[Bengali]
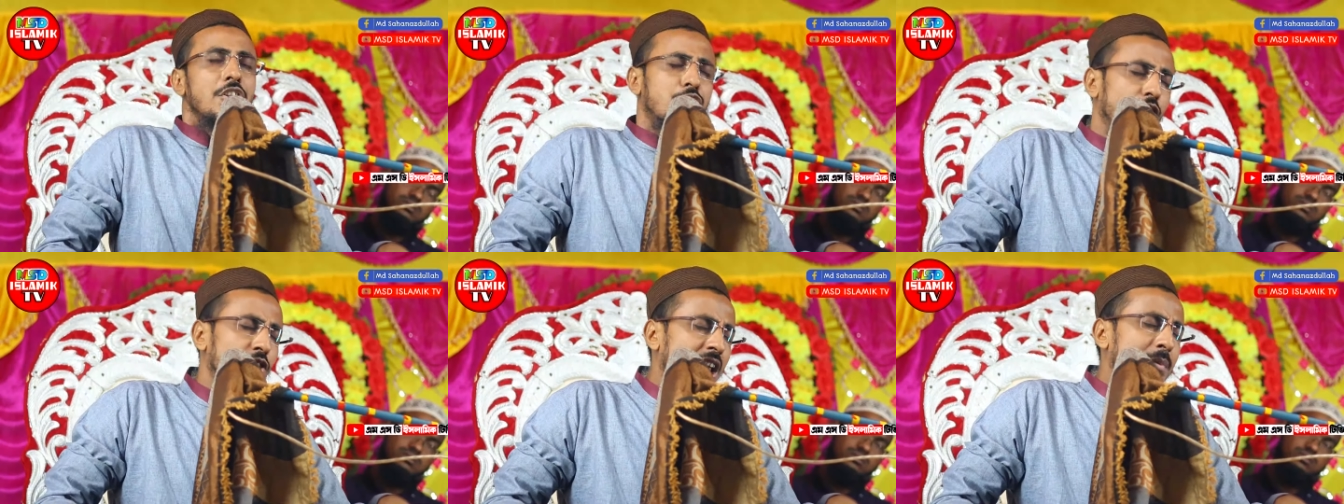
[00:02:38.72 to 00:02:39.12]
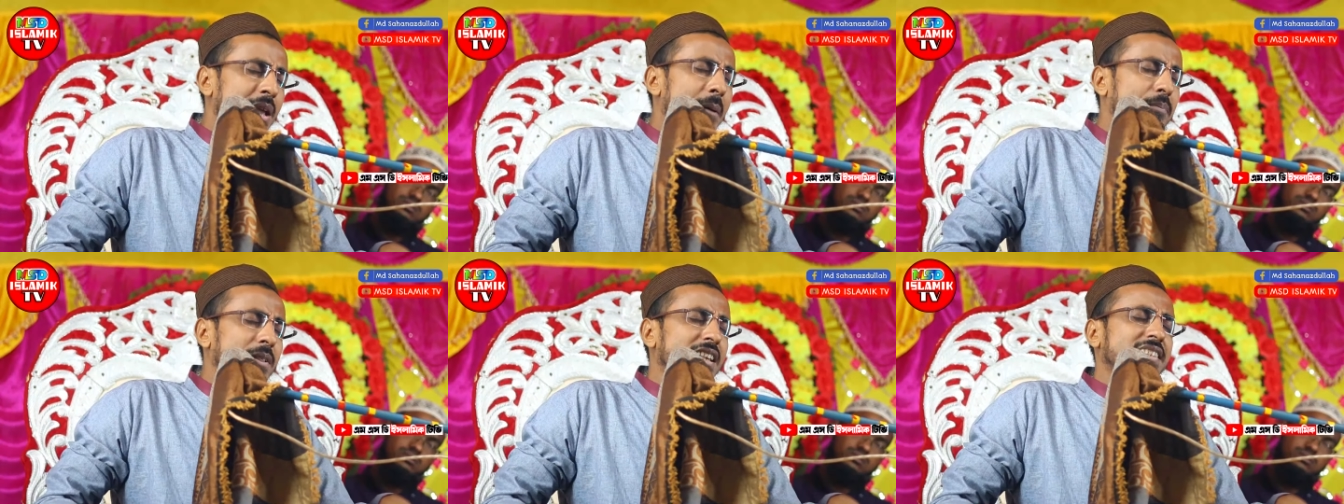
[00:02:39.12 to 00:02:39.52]
চলুন আমি
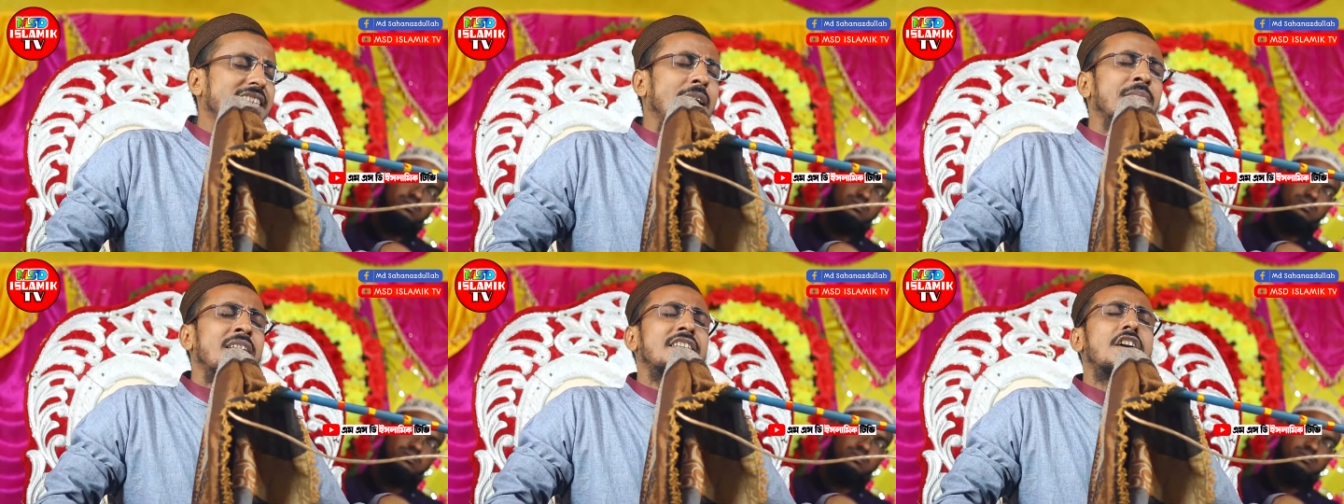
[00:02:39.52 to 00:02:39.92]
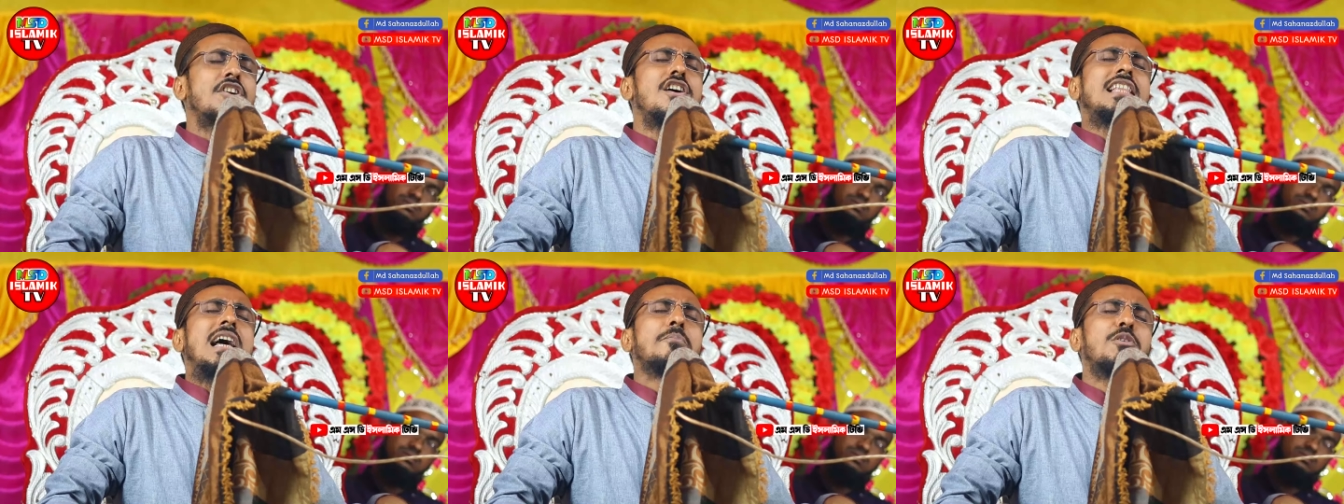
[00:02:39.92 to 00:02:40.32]
আপনার সামনে যে
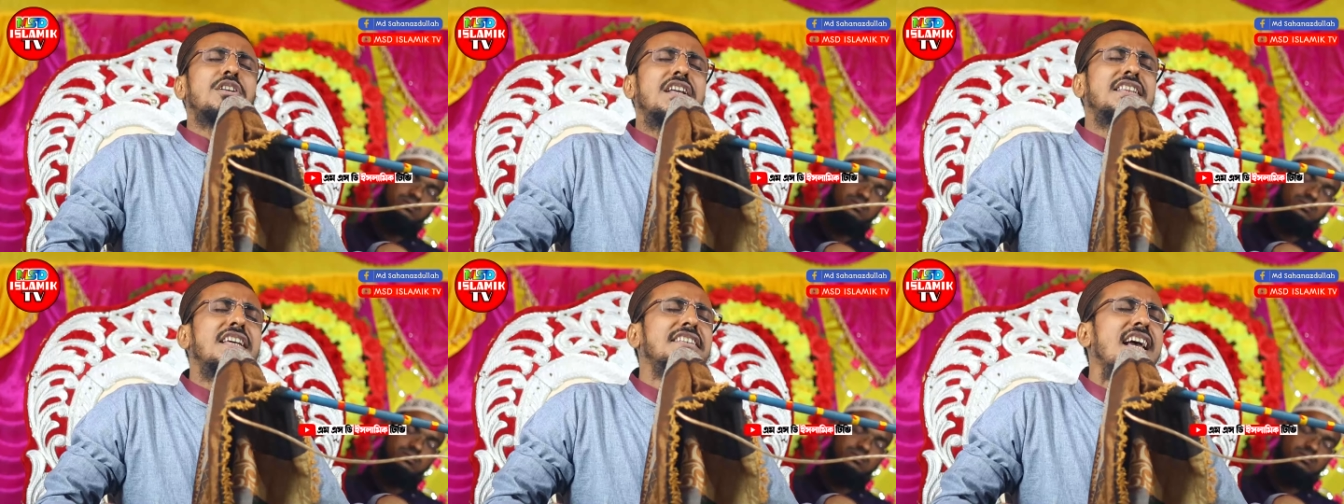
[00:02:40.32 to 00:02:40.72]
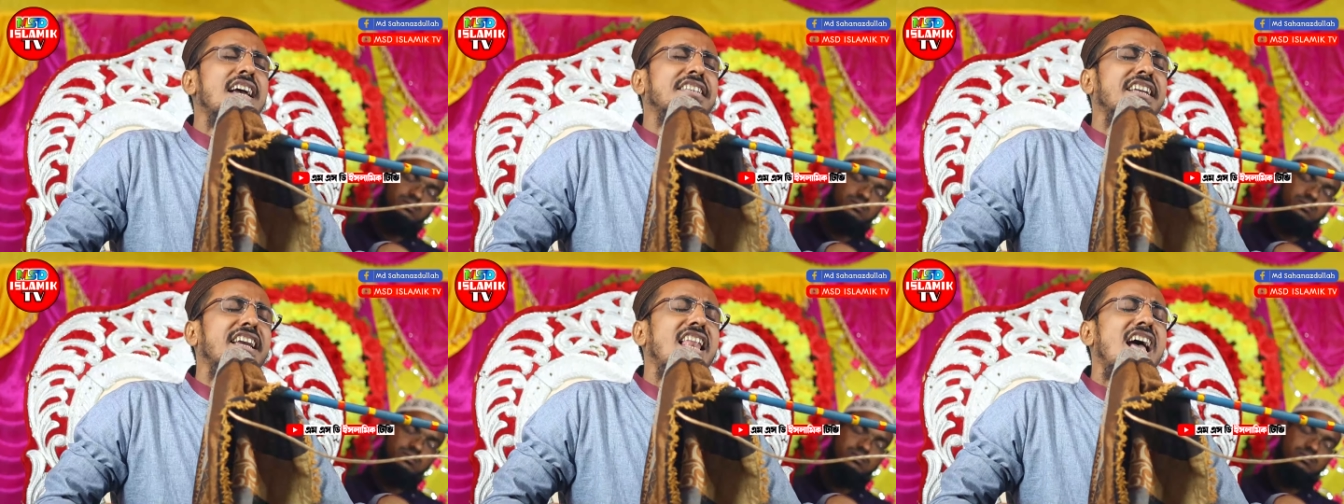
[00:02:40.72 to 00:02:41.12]
কথা বোঝাতে
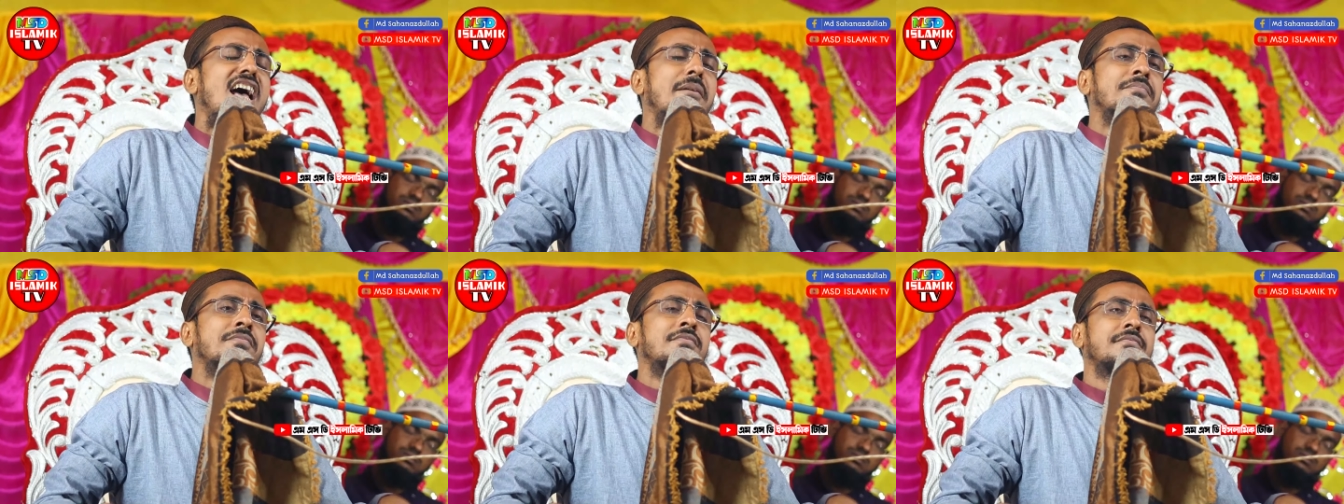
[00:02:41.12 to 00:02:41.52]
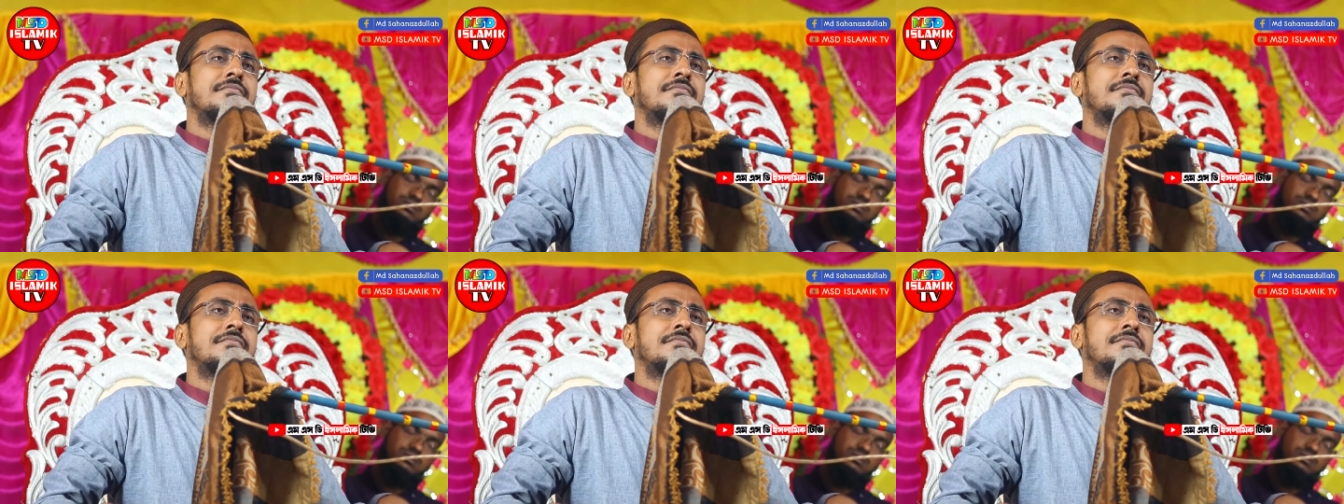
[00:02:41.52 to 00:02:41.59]
চাইছিলাম